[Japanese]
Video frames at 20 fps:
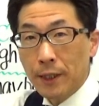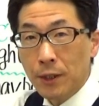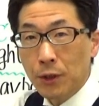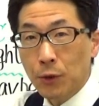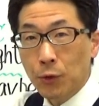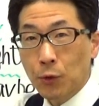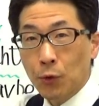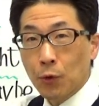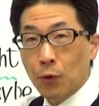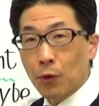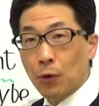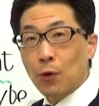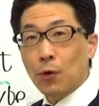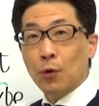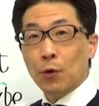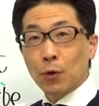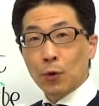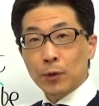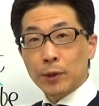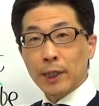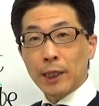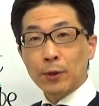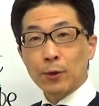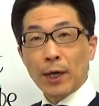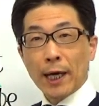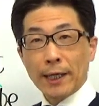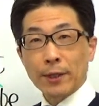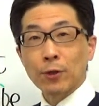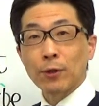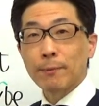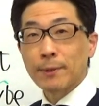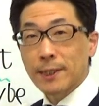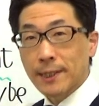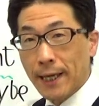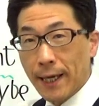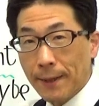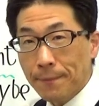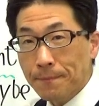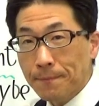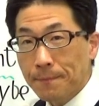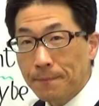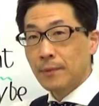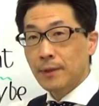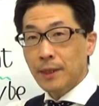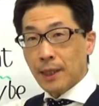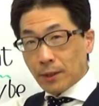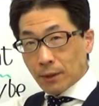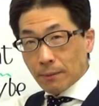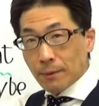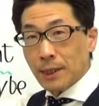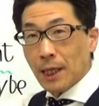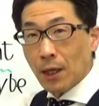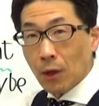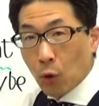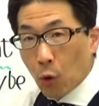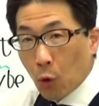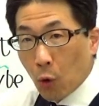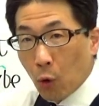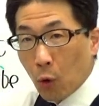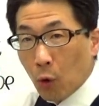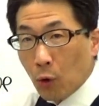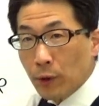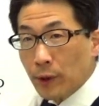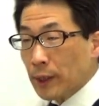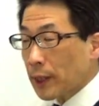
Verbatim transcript: ンジのところを肯定と書いておきますね。だ富さん、肯